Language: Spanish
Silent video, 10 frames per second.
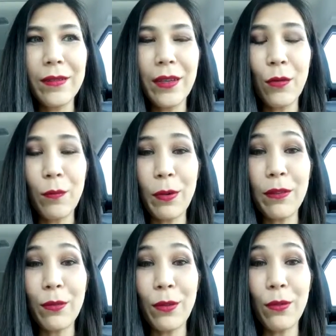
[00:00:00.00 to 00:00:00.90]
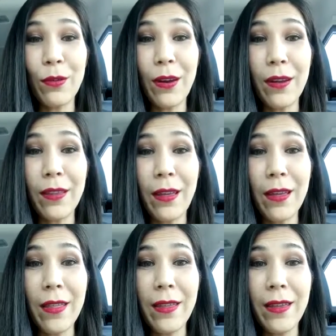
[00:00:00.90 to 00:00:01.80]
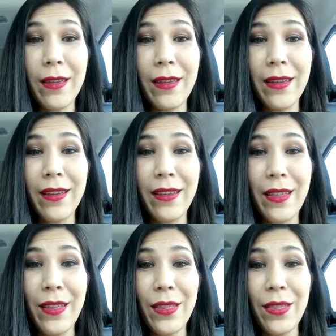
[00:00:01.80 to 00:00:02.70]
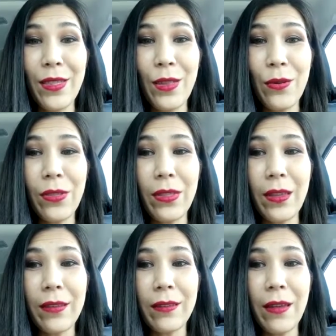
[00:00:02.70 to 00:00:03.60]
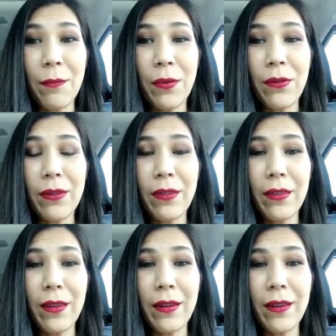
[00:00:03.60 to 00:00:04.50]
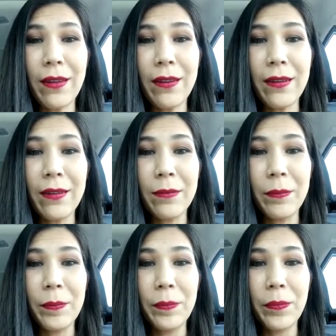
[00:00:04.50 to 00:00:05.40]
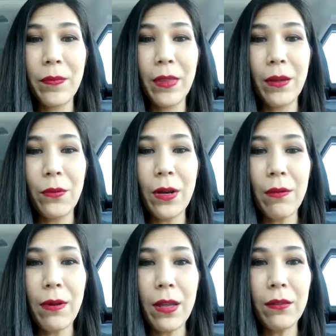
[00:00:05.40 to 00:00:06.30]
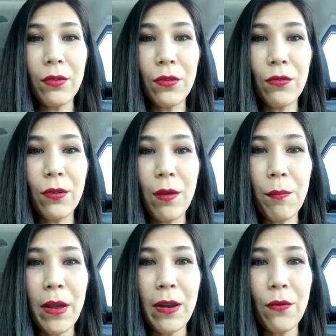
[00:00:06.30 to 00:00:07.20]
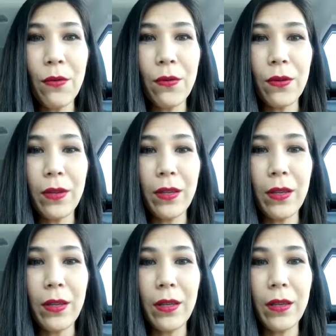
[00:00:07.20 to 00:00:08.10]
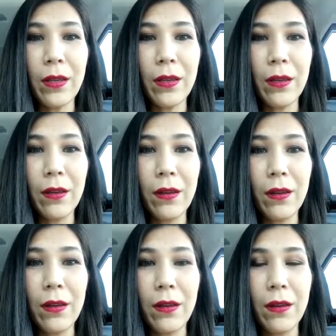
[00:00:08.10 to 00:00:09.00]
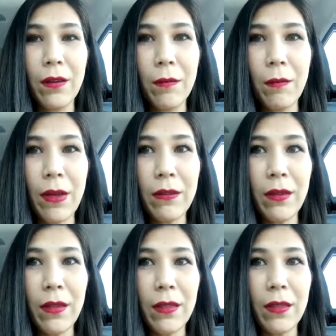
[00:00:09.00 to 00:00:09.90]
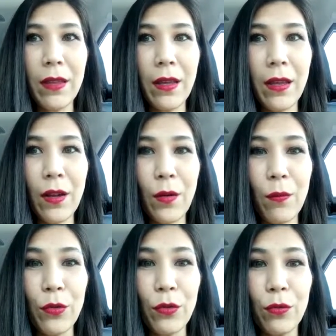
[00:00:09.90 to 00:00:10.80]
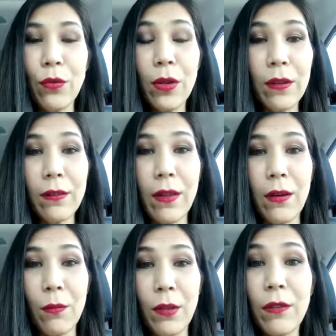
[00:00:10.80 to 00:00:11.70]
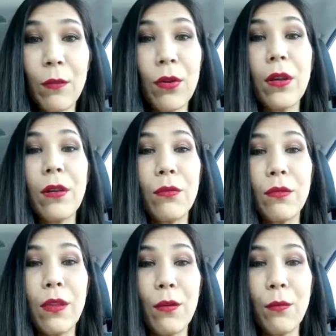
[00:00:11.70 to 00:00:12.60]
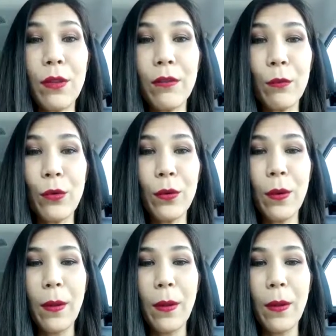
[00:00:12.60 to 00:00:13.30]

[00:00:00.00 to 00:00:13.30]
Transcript: se cumplen sueños realidad, donde siempre vas a tener un abrazo y una mano y más gente como tú que está en lo mismo, que le gusta lo mismo.